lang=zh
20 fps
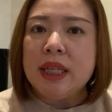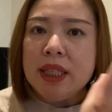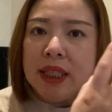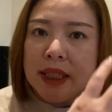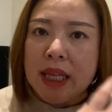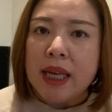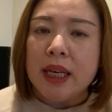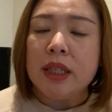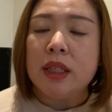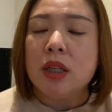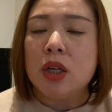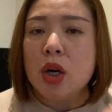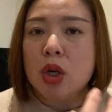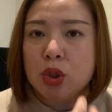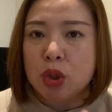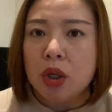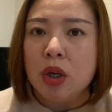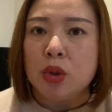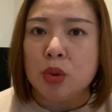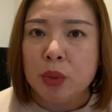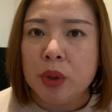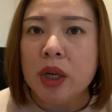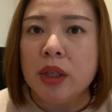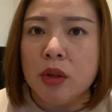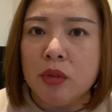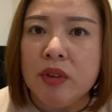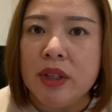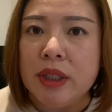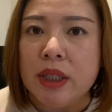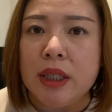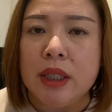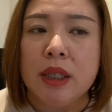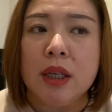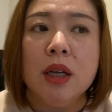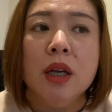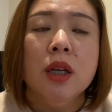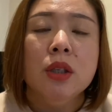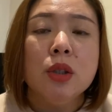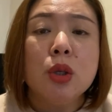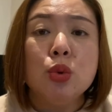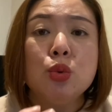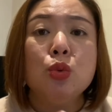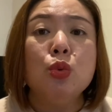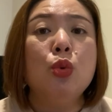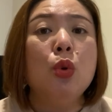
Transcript: 你带来的各各种各样的问题。但如